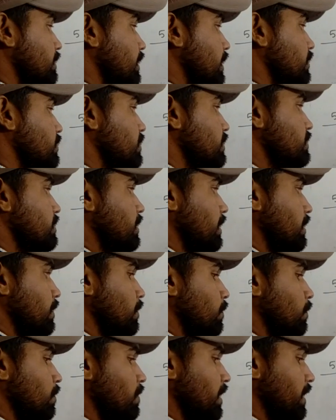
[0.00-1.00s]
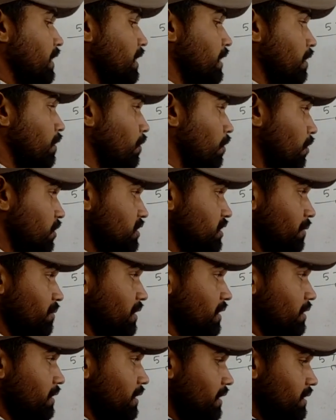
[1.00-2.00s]
तेजी से गिरो करे और
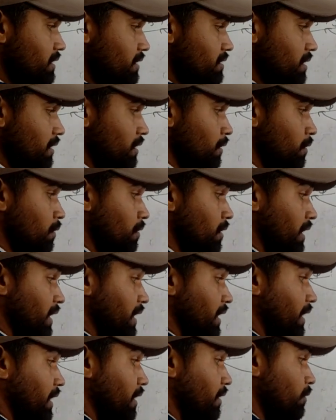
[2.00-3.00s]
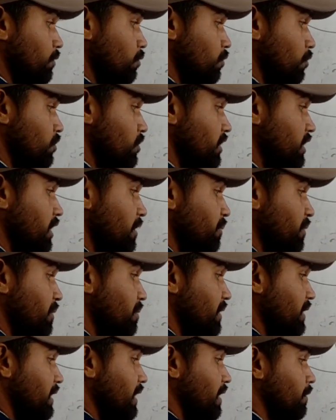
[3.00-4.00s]
जब ये तेजी से गिरो करेगा तो जीडीपी
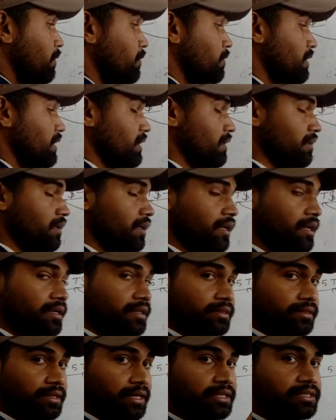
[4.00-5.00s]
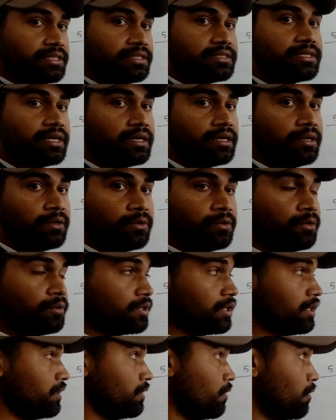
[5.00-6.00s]
भी क्या होगी तेजी से गिरो
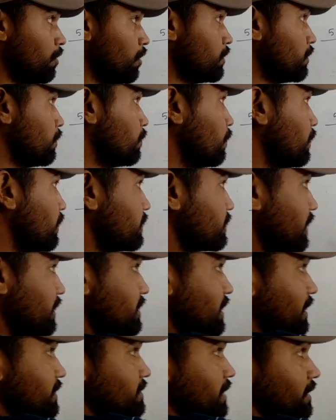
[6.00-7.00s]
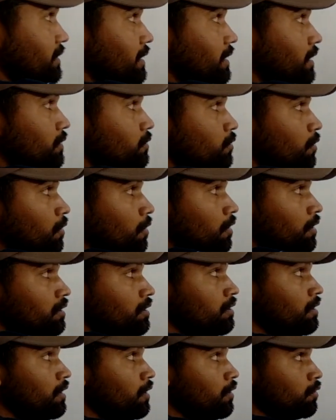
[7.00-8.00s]
होगी और देखो इसके साथ साथ एक दो
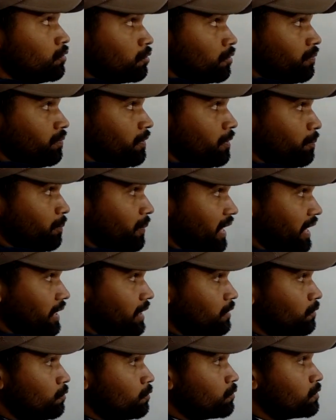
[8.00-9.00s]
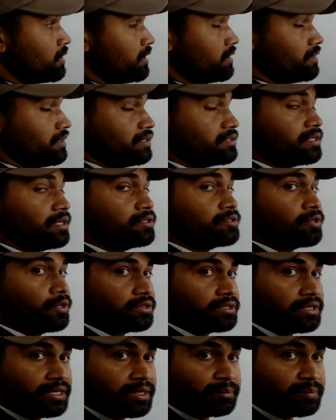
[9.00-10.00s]
और तो फिर पहले दूसरे तीसरे
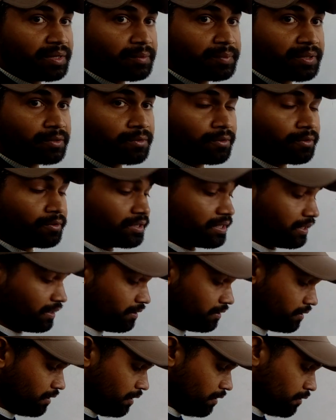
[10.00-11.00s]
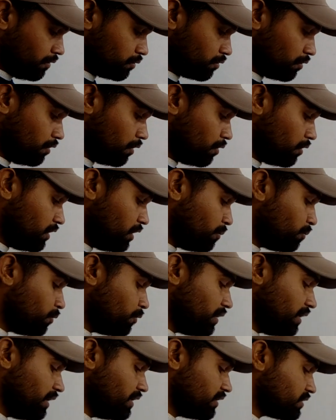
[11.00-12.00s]
चौथे नंबर पर कौन है तो देखो ये
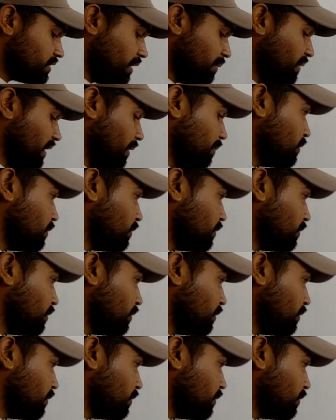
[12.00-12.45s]
पूरी लिस्ट है मैं